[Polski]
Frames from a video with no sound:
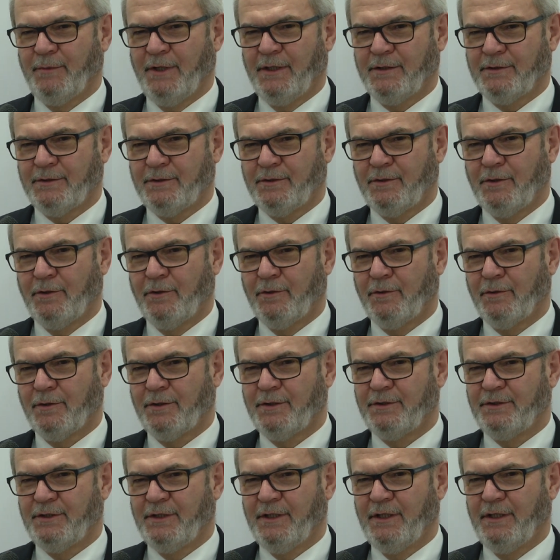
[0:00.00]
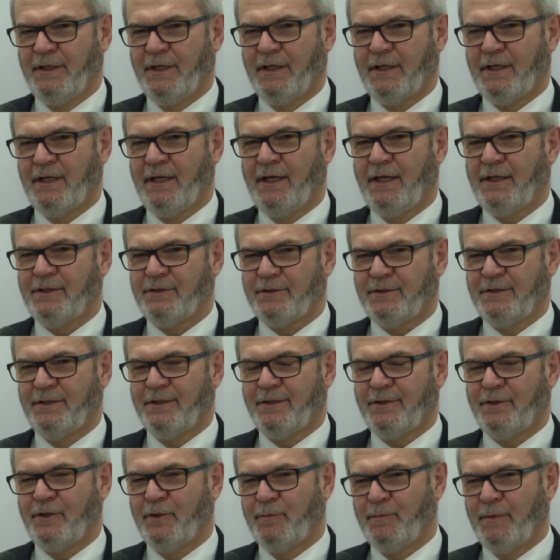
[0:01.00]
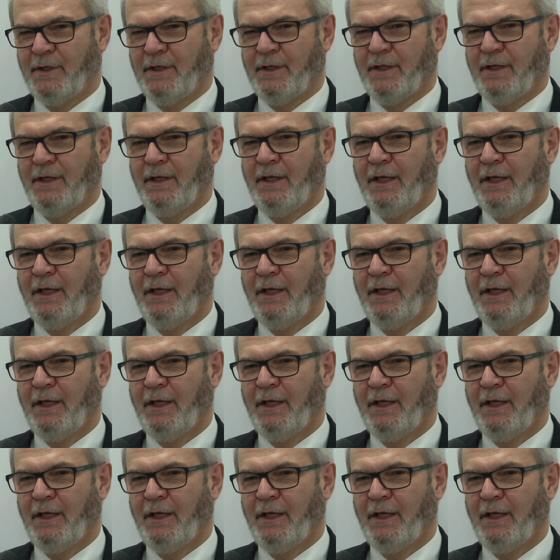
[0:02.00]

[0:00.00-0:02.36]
miasto, gdzie każdy, kto ma